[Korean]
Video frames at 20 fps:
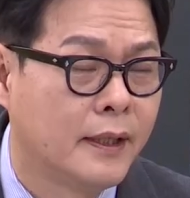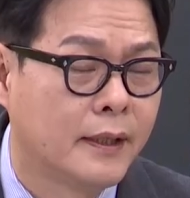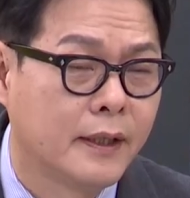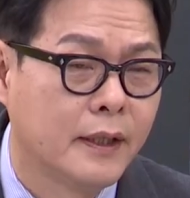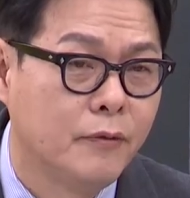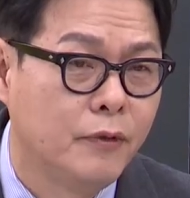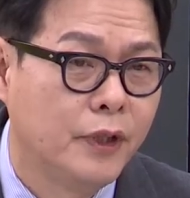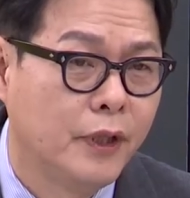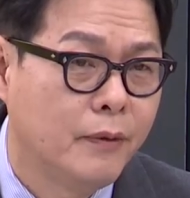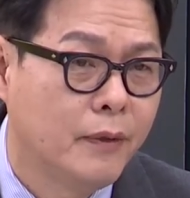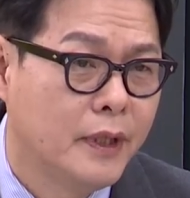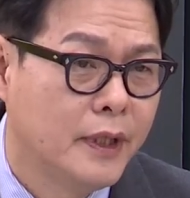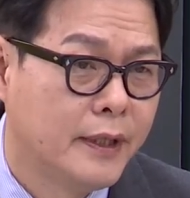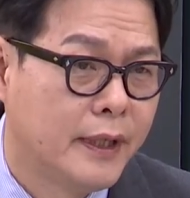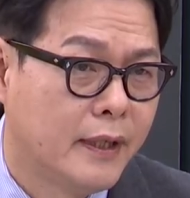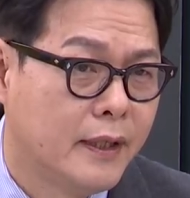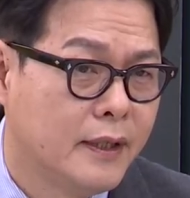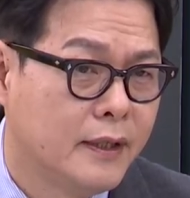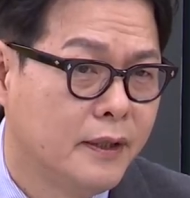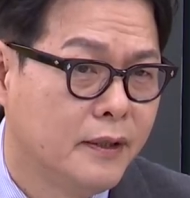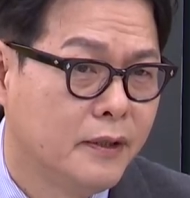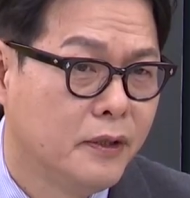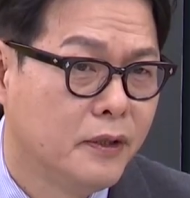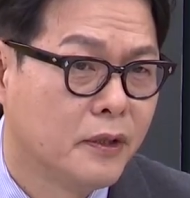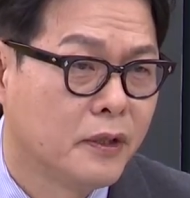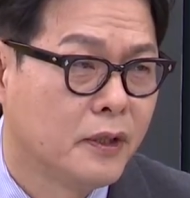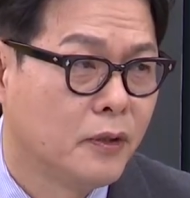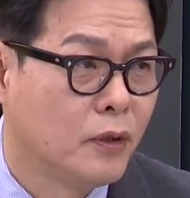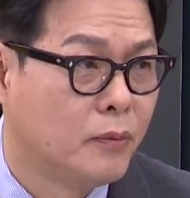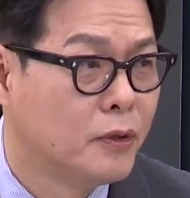그러니까 위기관리 대응
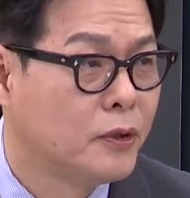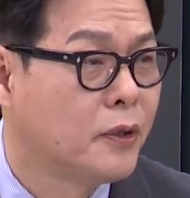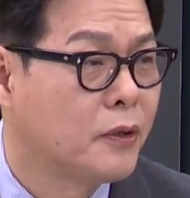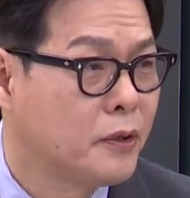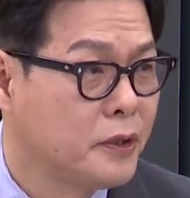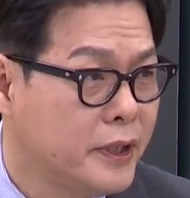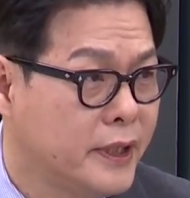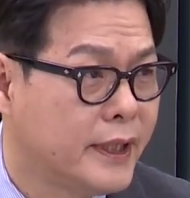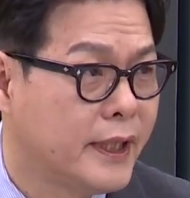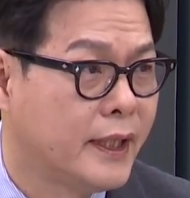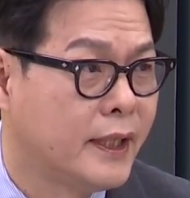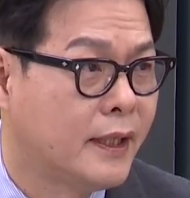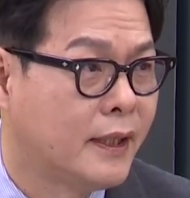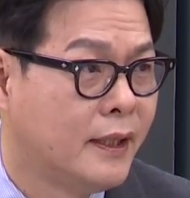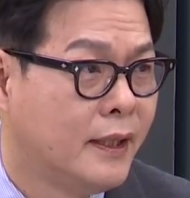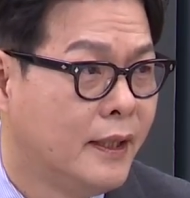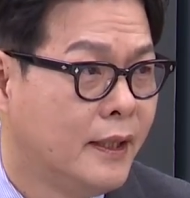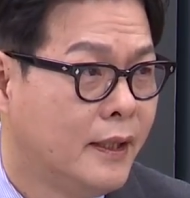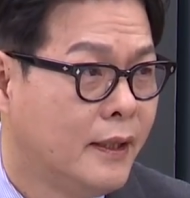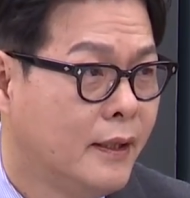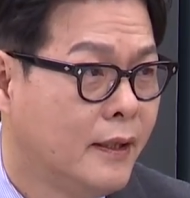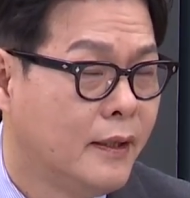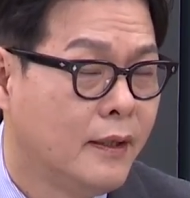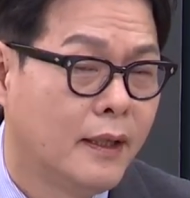능력이 너무 떨어진다 네.